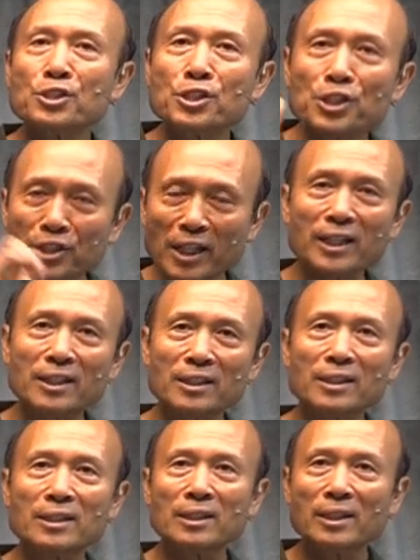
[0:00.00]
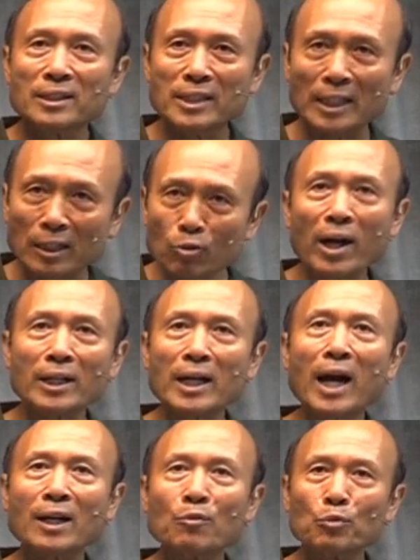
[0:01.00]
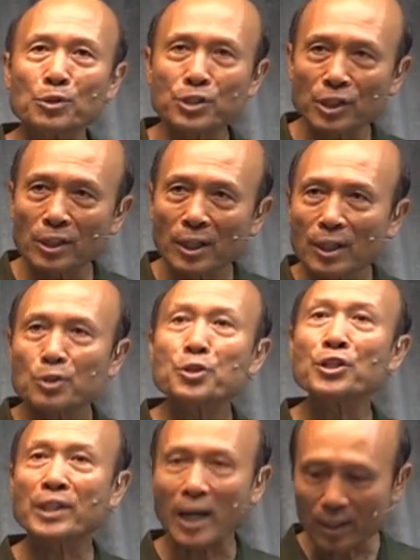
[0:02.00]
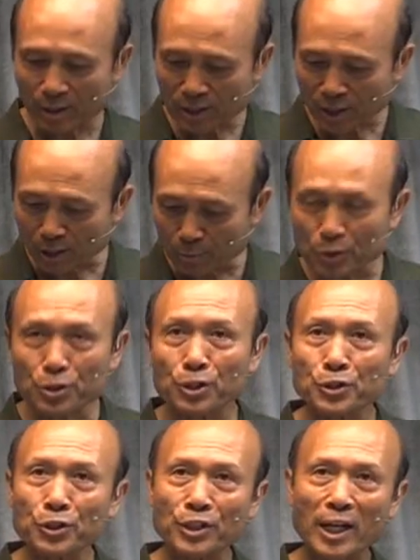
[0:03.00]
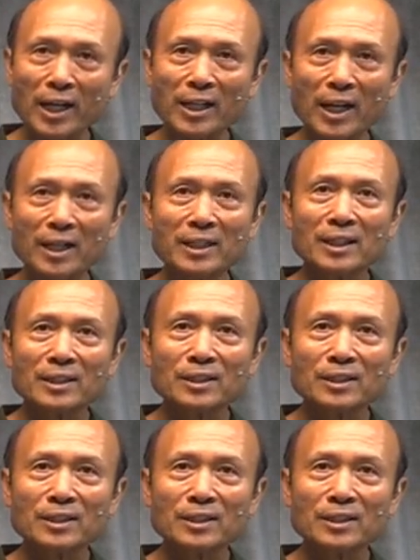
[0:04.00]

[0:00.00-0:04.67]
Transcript: 世界的情况看，不是预言，这个不是预言哈，